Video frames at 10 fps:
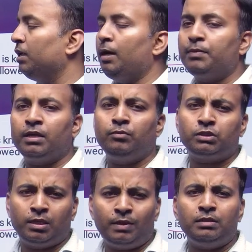आपके
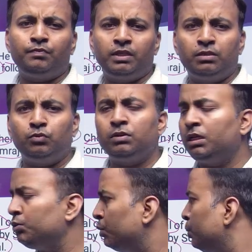उसके बाद फिर उनका
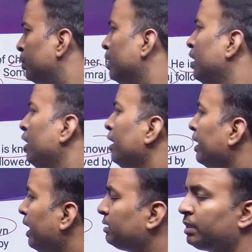जो
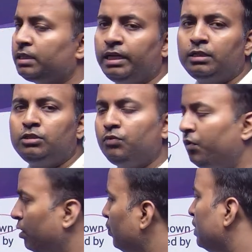कह सकते हैं कि जो
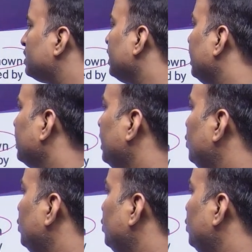फॉलोअर्स रहते हैं जो